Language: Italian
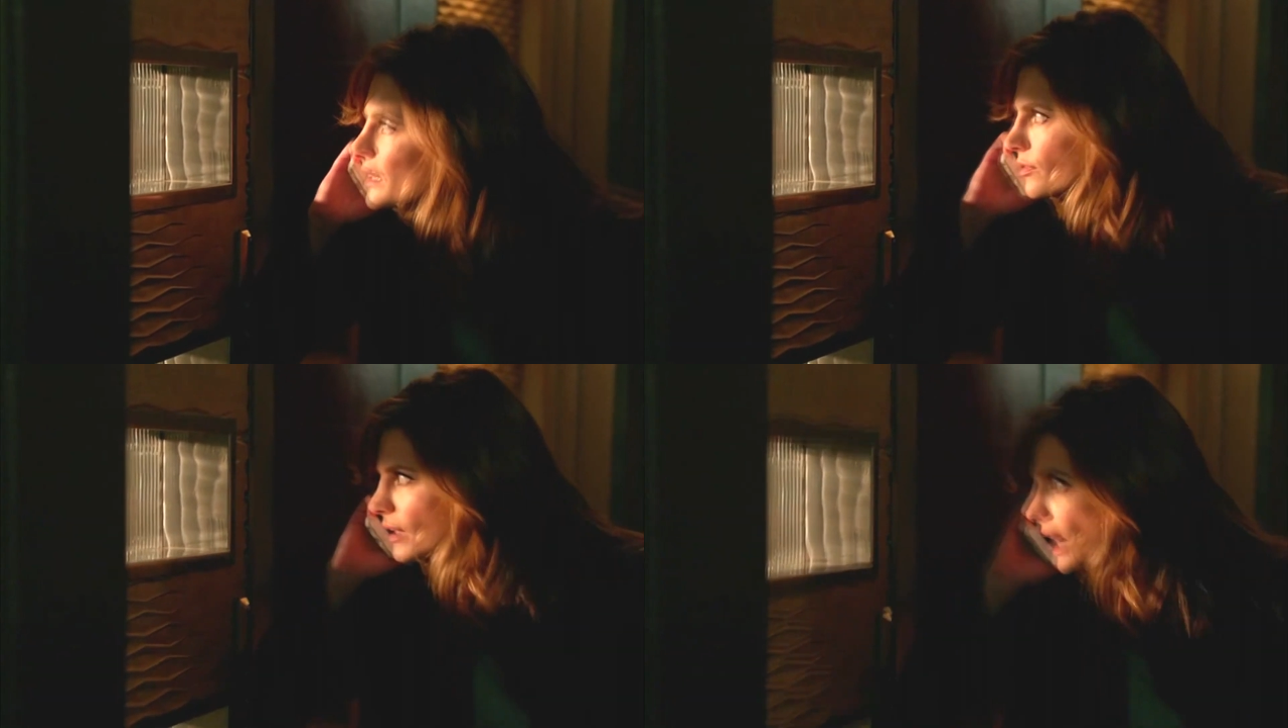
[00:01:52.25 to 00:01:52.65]
la
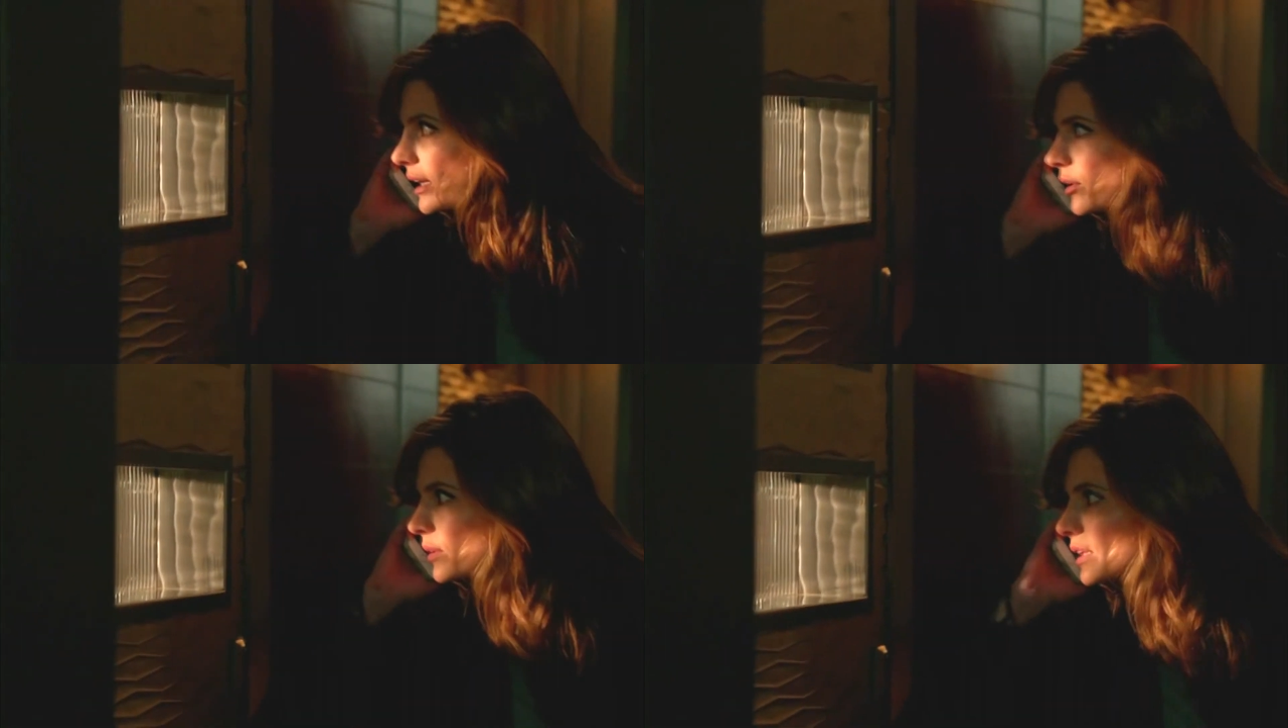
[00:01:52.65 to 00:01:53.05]
nostra
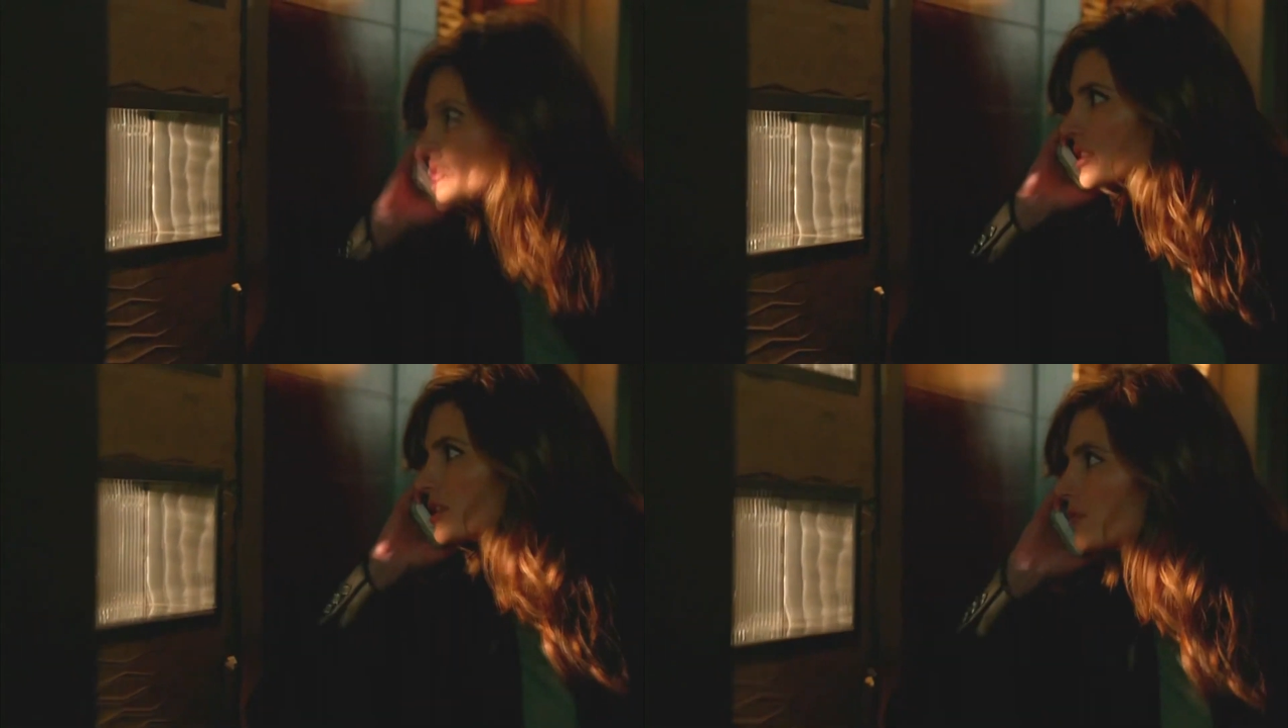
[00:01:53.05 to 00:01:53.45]
relazione
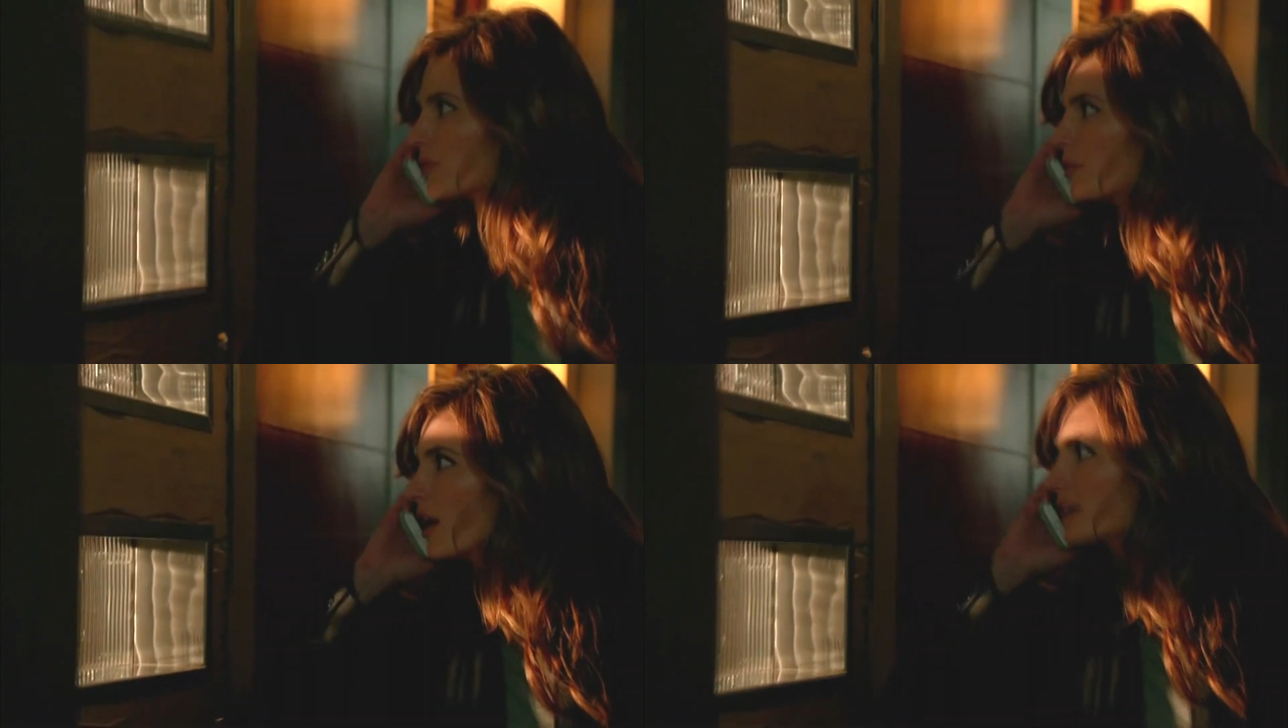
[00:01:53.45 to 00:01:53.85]

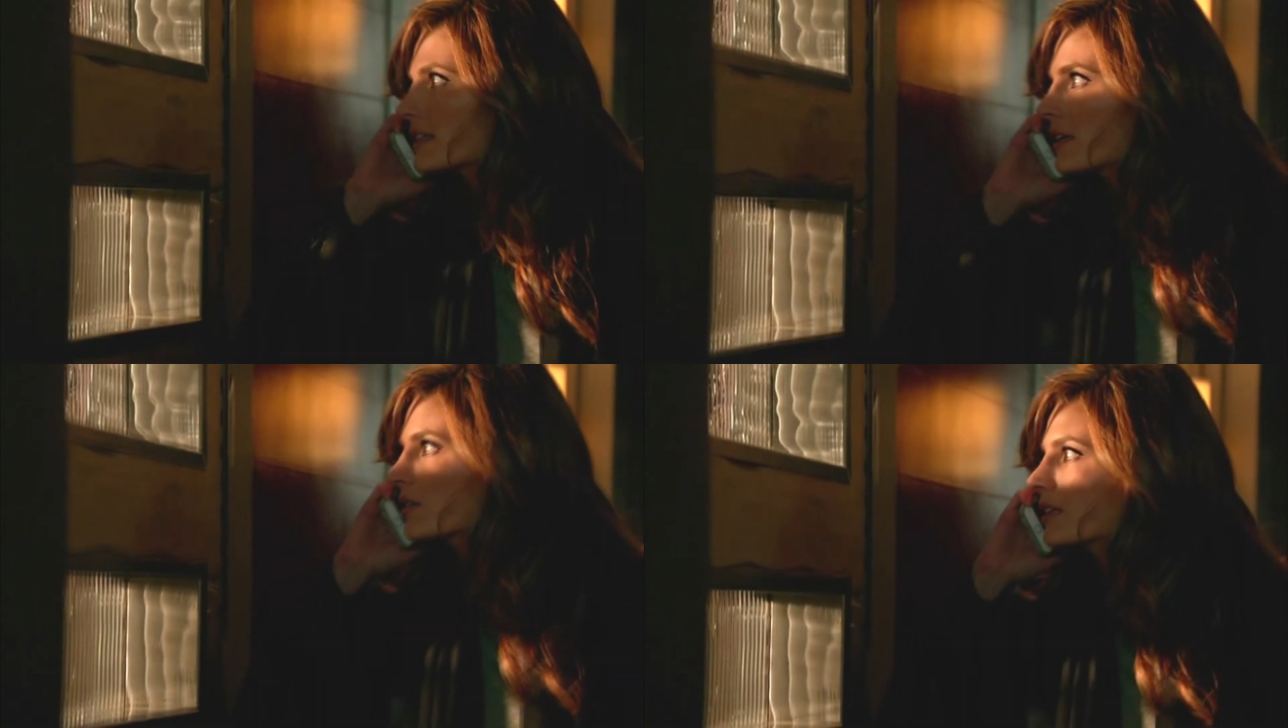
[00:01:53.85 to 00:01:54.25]
all'Oxat e ci
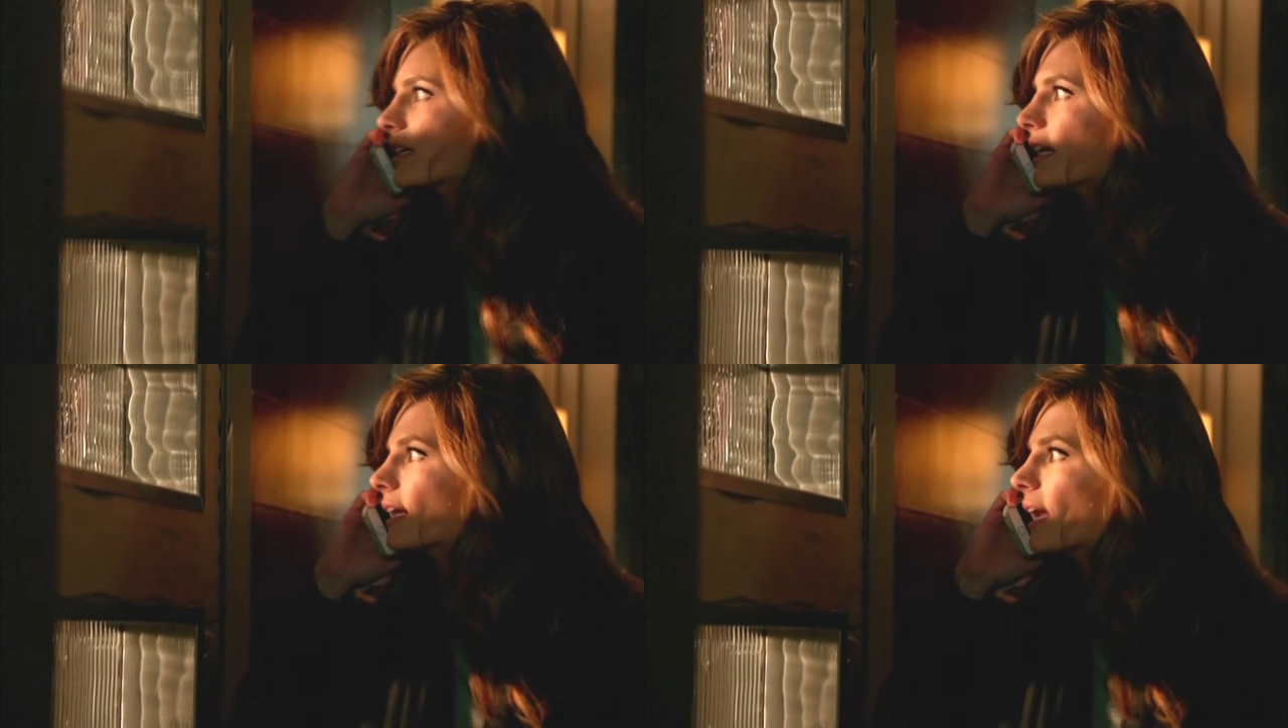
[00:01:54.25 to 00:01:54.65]
facciamo
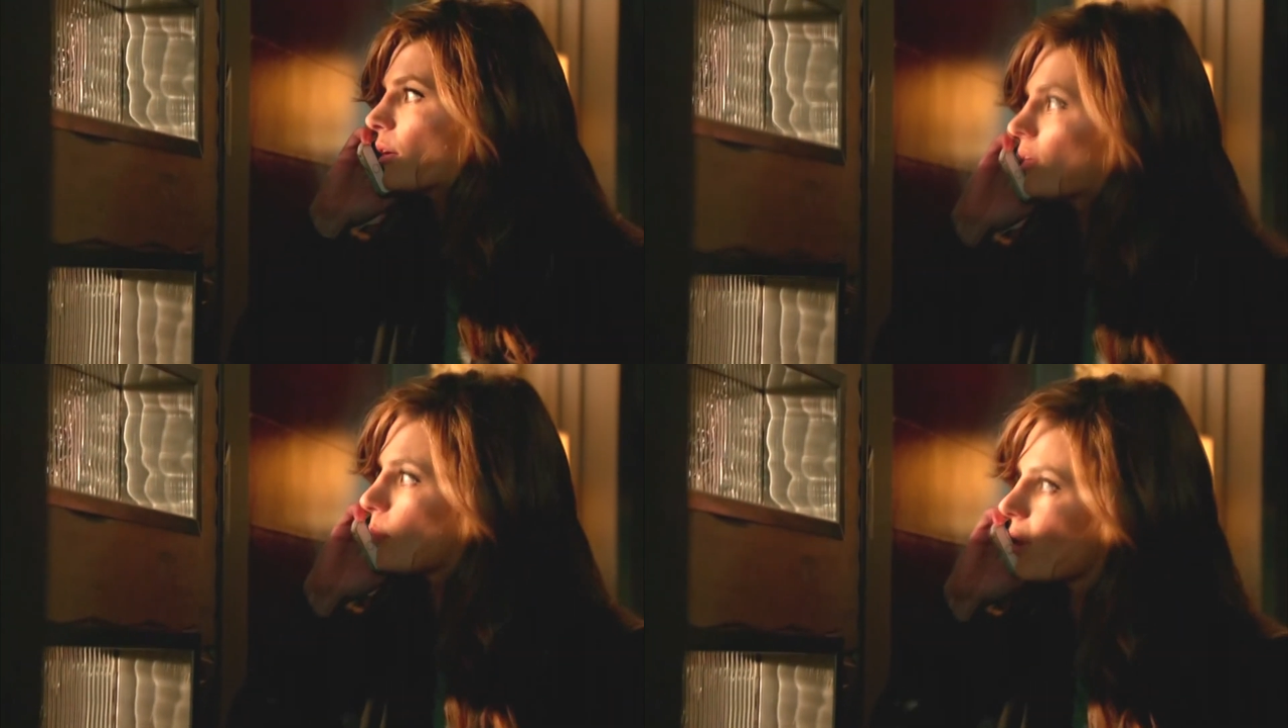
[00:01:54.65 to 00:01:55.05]
scoprire da tua